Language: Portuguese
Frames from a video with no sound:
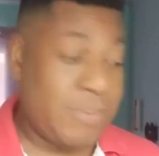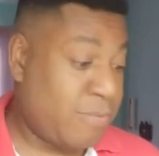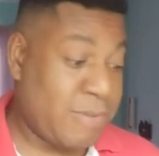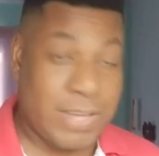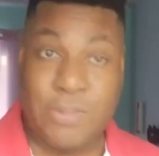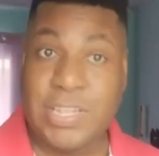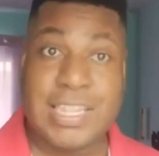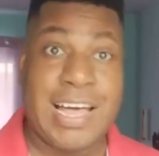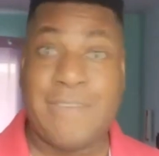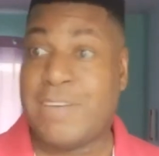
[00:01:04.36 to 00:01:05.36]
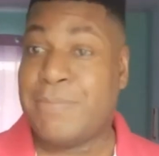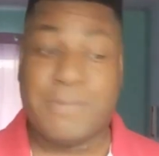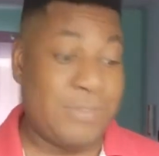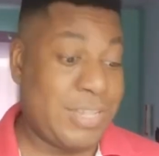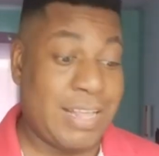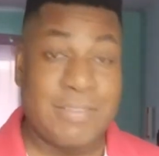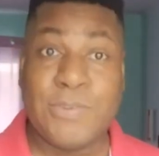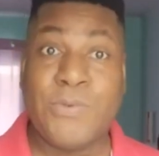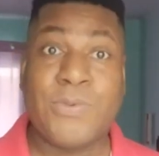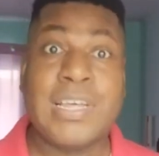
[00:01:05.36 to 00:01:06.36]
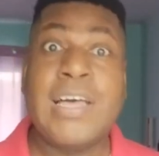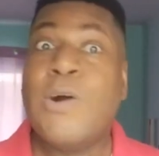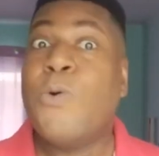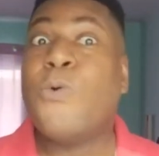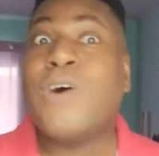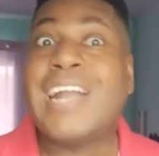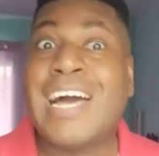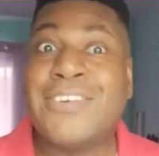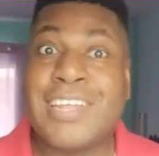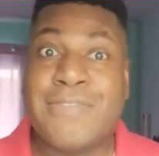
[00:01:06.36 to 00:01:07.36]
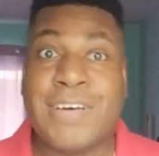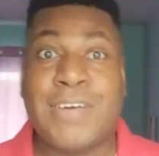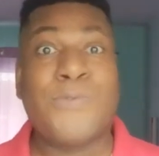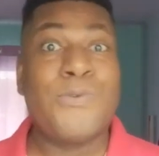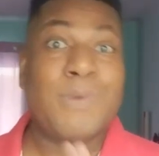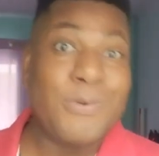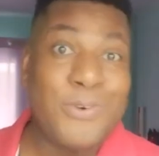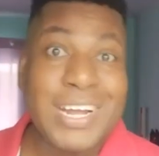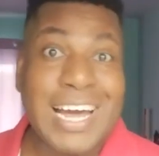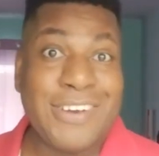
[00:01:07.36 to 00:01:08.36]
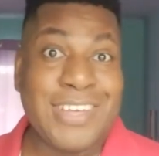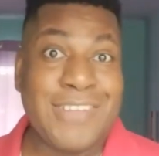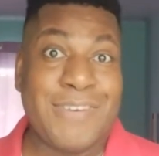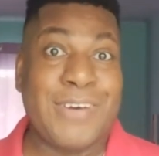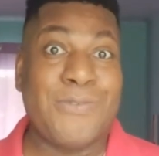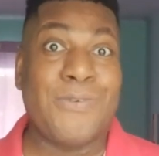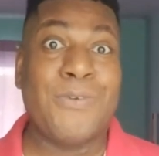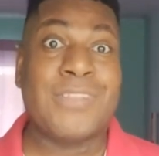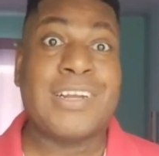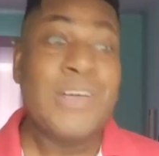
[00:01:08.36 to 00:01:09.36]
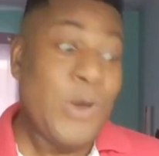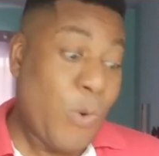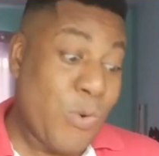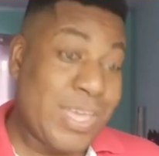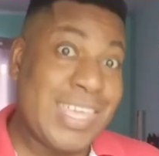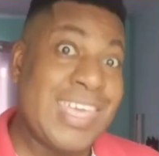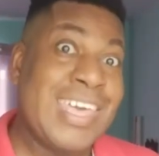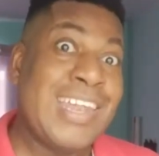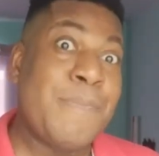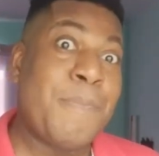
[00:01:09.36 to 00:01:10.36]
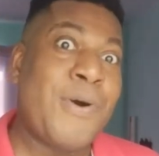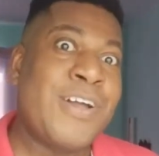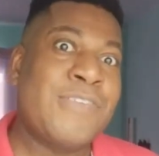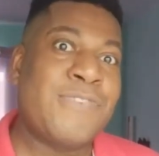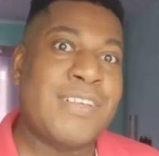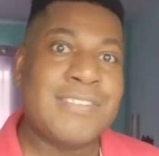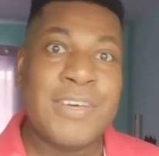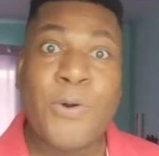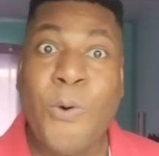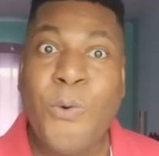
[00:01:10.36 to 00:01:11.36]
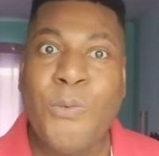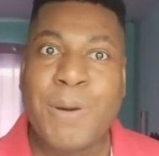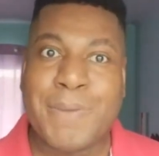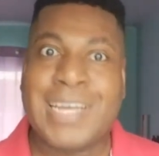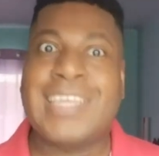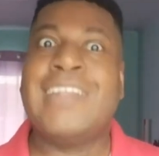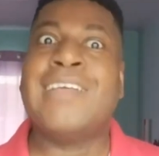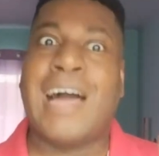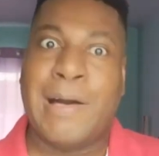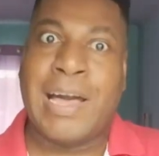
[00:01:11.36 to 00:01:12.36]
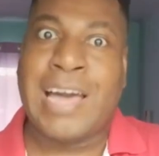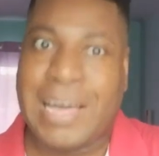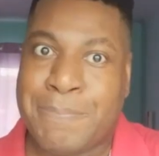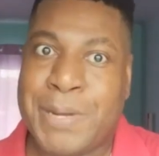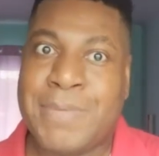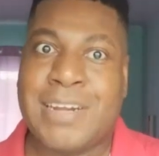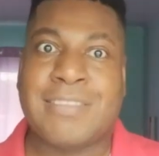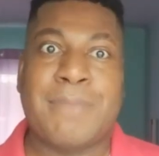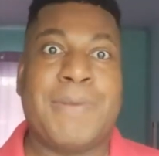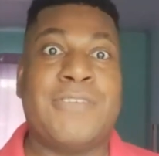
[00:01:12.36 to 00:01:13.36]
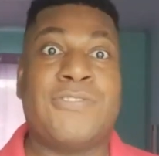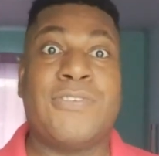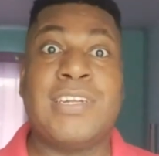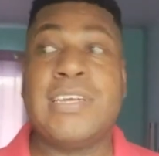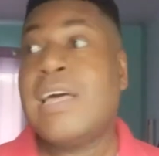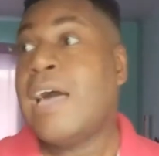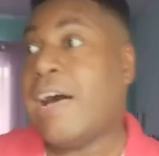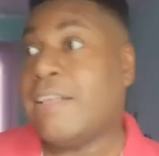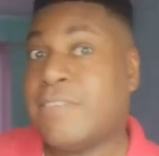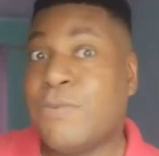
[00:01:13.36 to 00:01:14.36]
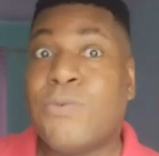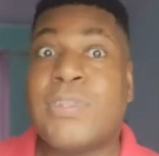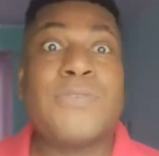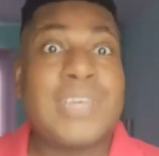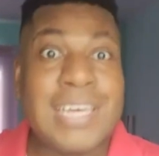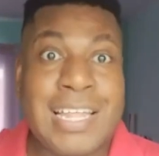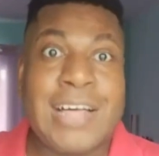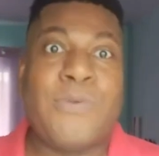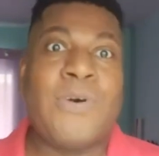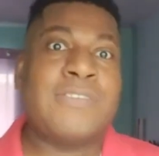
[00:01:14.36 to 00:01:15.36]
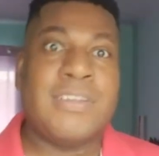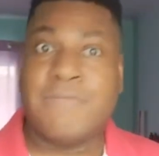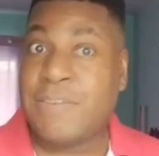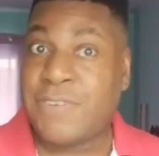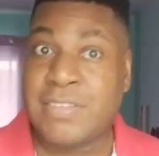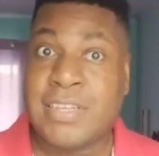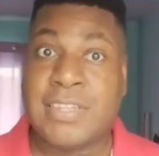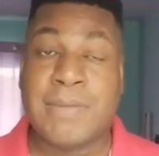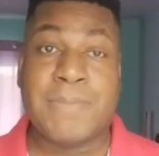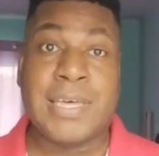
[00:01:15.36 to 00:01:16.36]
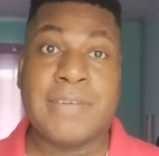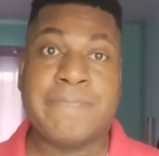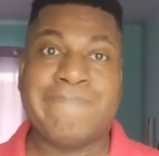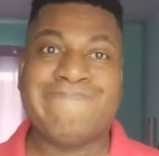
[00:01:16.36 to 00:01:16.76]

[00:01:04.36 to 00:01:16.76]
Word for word: vítima, vai anotar, vai anotar a segunda, o horário que ele vai com uma, o horário que ele vai com outra, o que ele pode fazer com uma para que ele, a, a, primeira se apaixone, a segunda do que, que ela gosta ele vai fazer também.